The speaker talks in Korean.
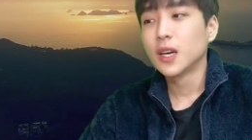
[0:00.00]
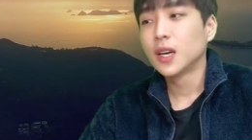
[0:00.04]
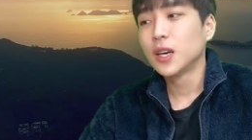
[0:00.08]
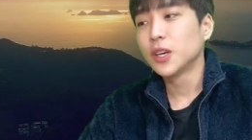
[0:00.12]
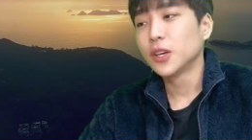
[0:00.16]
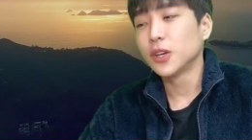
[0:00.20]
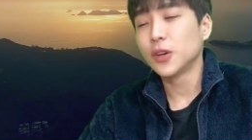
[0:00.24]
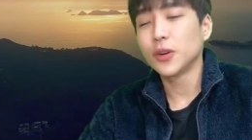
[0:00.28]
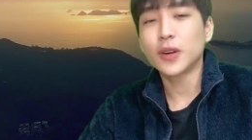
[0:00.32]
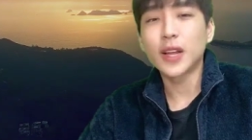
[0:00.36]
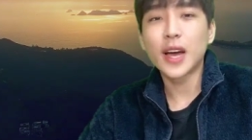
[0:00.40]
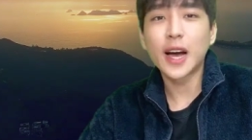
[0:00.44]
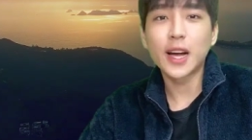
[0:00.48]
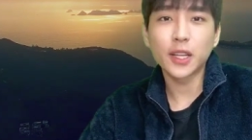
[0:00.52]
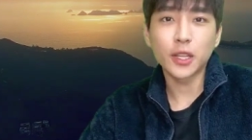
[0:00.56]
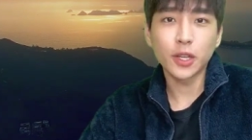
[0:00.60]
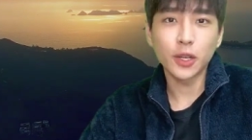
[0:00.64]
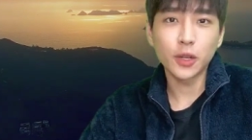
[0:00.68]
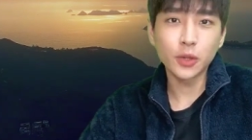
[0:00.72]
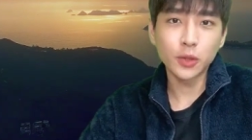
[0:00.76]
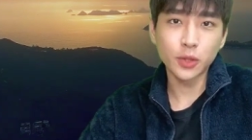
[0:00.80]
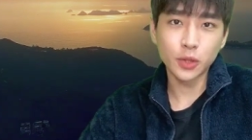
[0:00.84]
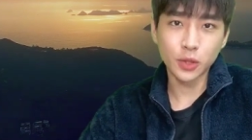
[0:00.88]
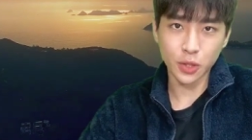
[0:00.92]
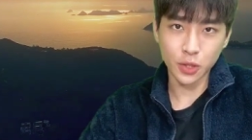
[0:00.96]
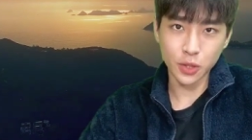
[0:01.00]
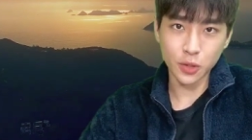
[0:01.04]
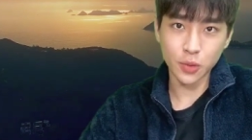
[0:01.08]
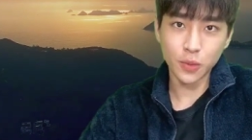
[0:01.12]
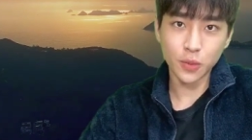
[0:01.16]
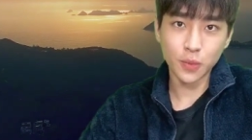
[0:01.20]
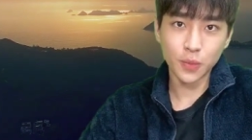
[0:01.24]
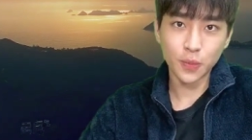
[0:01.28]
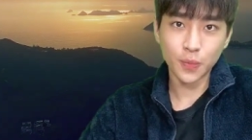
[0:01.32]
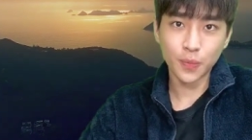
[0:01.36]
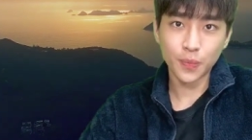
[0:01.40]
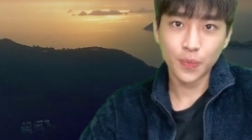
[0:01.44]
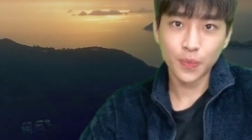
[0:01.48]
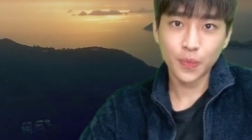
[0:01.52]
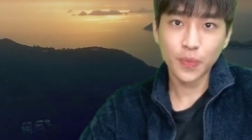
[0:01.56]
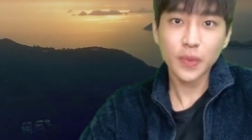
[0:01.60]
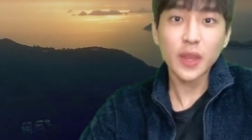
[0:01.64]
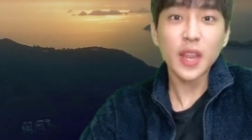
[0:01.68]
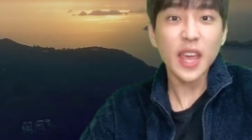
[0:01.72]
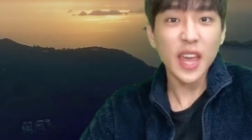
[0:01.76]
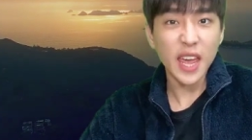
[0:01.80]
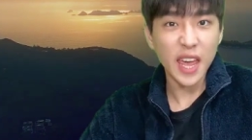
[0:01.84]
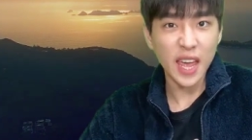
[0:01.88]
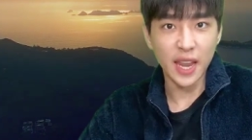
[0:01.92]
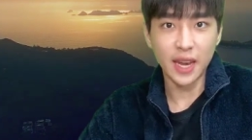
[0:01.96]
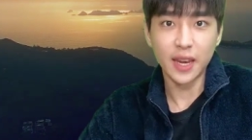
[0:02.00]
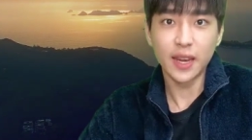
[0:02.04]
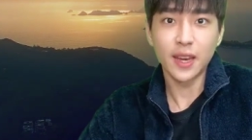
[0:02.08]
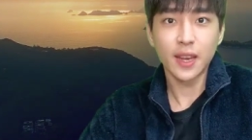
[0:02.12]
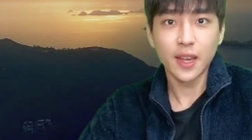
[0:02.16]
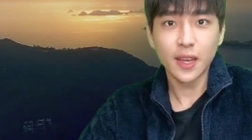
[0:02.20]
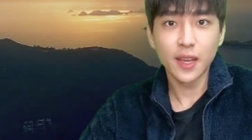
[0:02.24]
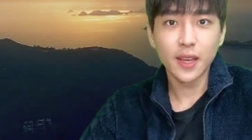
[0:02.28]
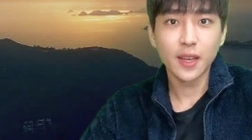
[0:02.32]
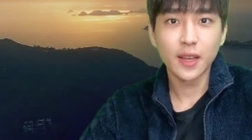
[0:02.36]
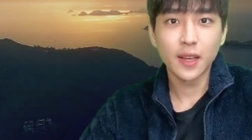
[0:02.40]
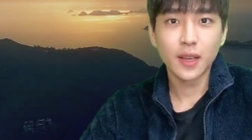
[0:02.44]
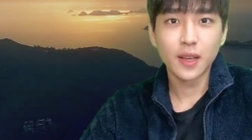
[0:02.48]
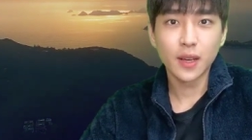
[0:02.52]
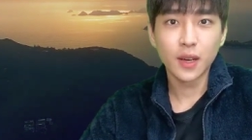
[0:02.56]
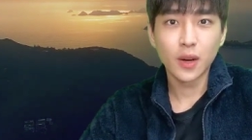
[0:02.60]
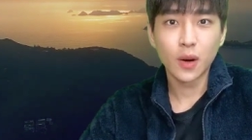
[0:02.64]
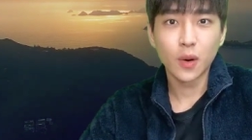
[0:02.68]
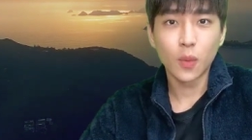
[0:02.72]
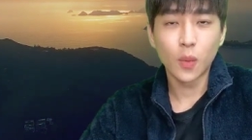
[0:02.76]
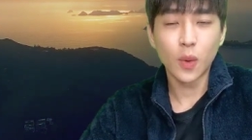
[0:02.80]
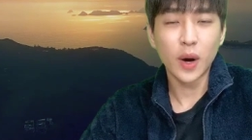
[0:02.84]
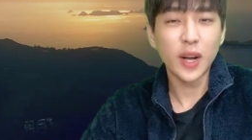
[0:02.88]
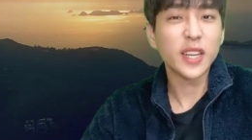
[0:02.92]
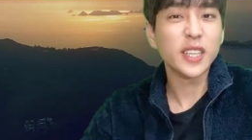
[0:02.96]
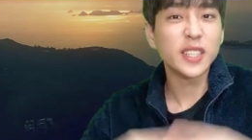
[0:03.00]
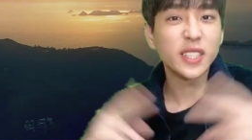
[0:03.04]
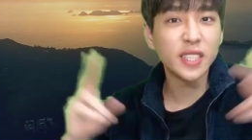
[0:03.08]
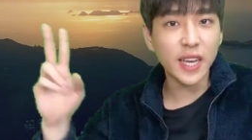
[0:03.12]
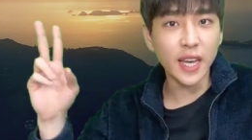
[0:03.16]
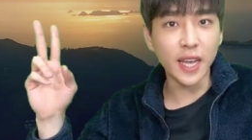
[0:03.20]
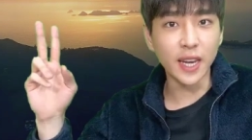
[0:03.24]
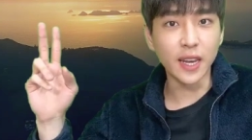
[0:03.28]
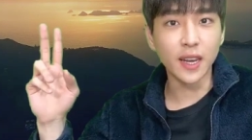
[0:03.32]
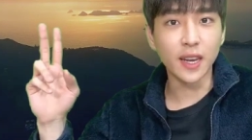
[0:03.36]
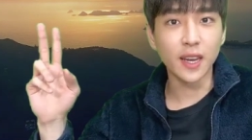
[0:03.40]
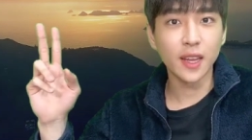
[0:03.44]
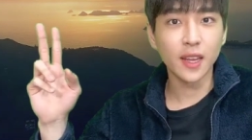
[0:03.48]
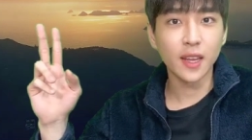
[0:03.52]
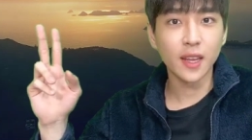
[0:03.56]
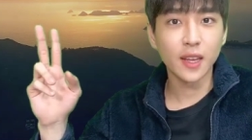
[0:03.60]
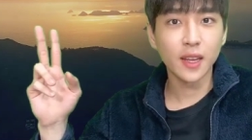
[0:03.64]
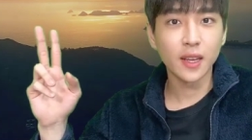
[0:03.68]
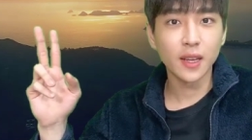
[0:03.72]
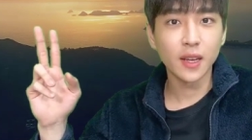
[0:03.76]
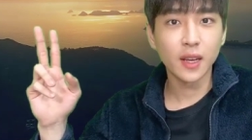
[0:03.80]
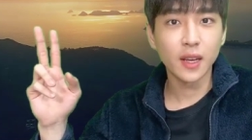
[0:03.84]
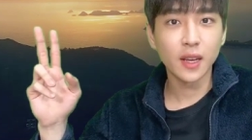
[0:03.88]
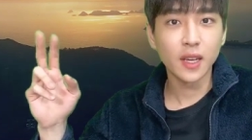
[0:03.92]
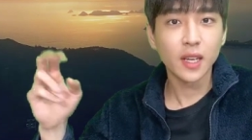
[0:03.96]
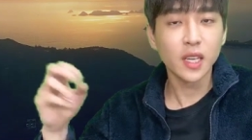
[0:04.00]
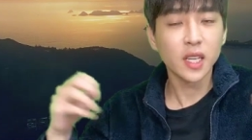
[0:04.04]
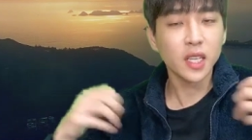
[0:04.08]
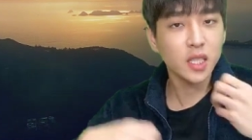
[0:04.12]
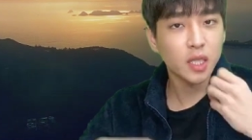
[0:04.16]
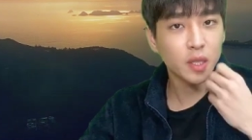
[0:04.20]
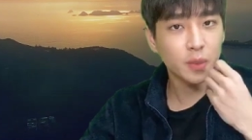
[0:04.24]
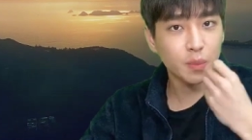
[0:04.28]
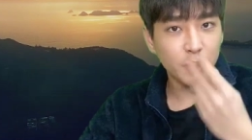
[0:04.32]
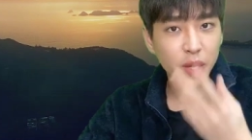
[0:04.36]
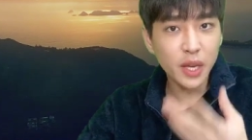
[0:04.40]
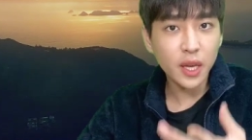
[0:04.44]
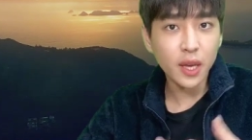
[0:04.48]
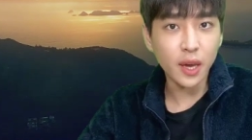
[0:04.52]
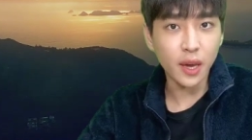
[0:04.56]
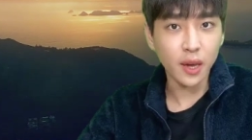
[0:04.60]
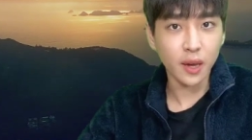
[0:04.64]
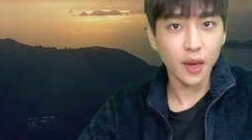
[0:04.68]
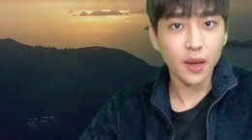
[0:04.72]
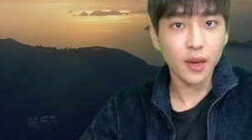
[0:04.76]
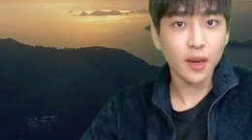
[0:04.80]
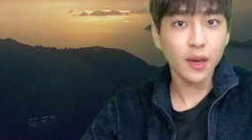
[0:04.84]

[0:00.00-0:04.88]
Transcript: You're not used to it. What is it? Speaking.